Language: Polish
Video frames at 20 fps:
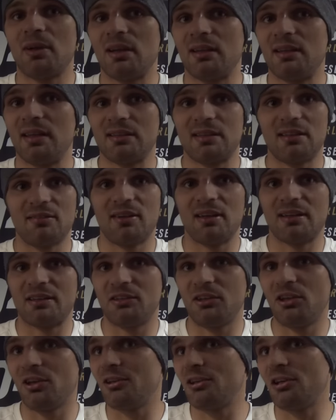ale ja tej walki
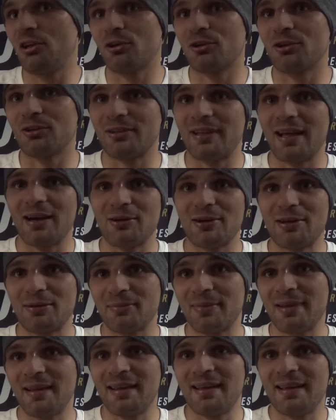nie, nie oglądałem,